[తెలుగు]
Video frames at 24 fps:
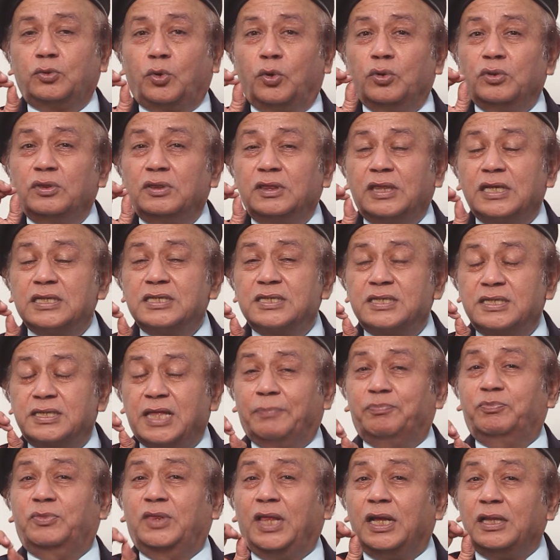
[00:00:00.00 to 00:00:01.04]
కొంత
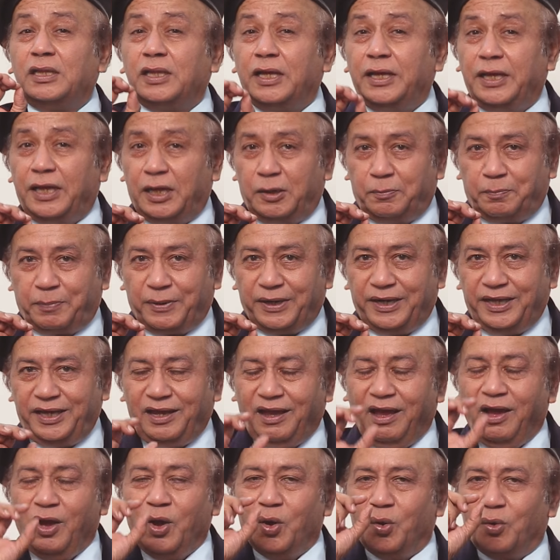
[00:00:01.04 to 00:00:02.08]
స్తబ్దత ఏర్పడి
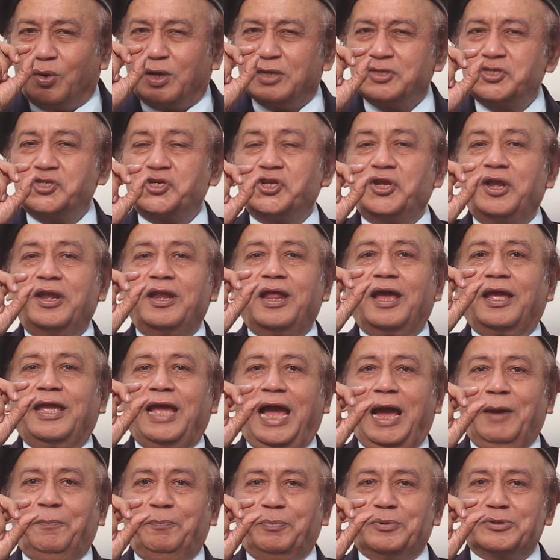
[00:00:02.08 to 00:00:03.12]
ఒక చిన్న
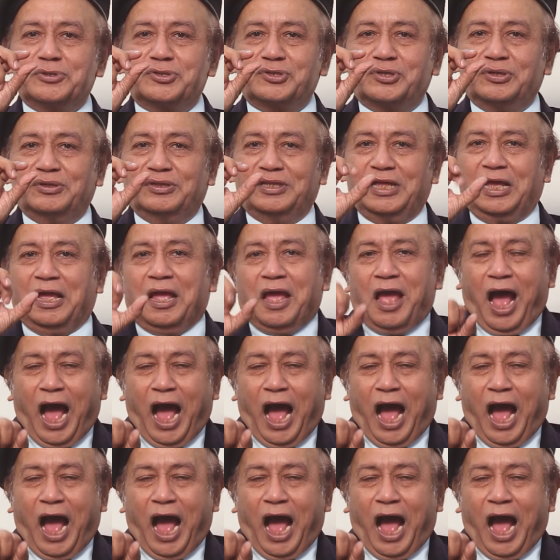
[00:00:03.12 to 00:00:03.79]
గ్యాప్ వస్తుంది